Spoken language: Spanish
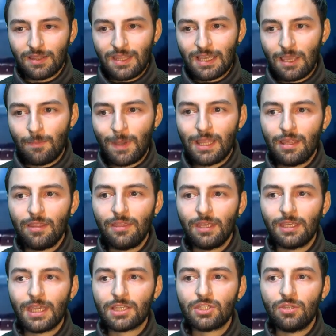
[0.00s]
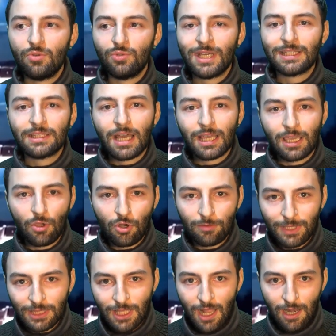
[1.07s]
de que parece que ha sido un ataque
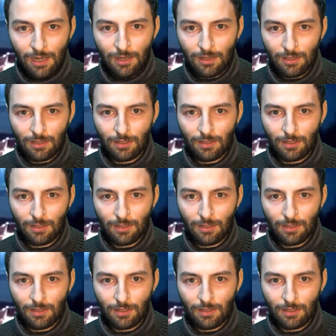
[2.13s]
orbital